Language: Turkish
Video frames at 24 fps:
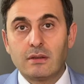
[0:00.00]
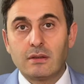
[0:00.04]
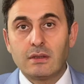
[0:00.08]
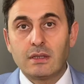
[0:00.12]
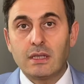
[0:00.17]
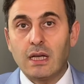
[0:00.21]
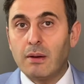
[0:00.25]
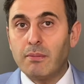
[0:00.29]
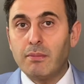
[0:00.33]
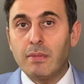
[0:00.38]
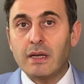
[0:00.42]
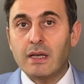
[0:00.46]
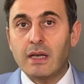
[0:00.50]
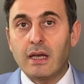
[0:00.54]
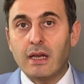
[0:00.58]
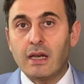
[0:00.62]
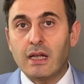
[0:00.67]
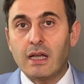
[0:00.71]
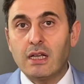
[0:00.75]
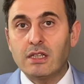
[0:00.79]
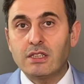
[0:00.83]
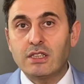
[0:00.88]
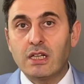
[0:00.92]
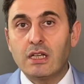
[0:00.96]
Yapman
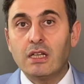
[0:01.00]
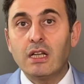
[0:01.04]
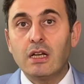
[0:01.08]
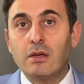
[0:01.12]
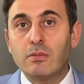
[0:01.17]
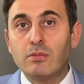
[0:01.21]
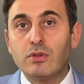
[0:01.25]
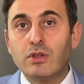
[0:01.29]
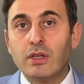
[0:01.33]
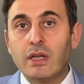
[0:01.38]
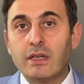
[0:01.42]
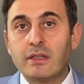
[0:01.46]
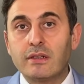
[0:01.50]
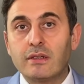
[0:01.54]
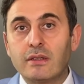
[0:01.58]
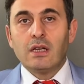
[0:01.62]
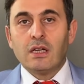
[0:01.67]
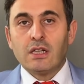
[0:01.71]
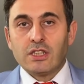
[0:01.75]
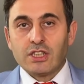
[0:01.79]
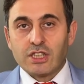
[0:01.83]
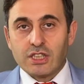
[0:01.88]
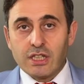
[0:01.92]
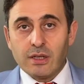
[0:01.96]
gereken şeyler bunlar.
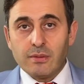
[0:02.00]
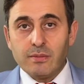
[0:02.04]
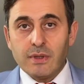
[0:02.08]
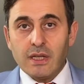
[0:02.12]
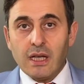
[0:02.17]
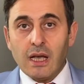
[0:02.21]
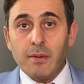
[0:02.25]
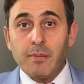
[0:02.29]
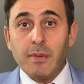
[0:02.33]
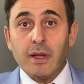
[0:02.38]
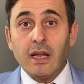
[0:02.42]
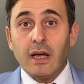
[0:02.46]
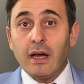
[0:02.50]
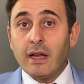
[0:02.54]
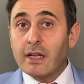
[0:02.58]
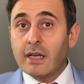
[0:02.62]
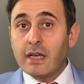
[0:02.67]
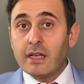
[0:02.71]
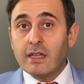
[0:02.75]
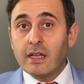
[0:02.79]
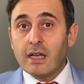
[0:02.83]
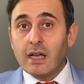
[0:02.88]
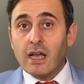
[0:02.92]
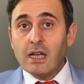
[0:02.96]
Şimdi hemen
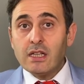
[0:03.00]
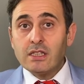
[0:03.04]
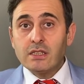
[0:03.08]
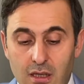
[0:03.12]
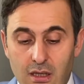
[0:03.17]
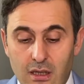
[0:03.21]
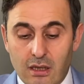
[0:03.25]
harekete geç.